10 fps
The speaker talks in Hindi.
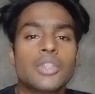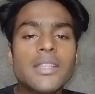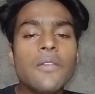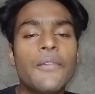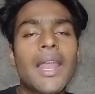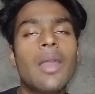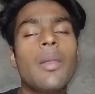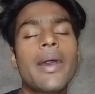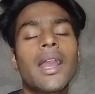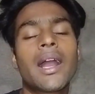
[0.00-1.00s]
सो भाई साहब फिलहाल
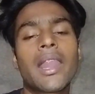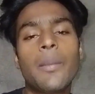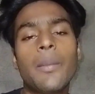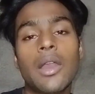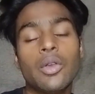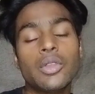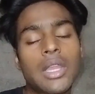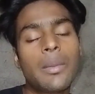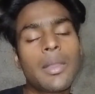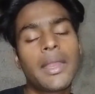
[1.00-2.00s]
अभी हमारा खाना पीना हो
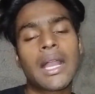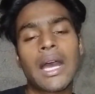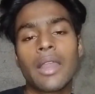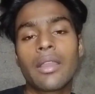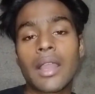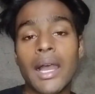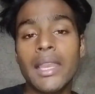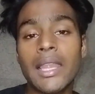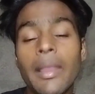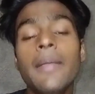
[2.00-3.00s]
चुका अभी हमने खाना वाना
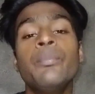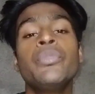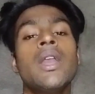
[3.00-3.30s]
खा लिया भाई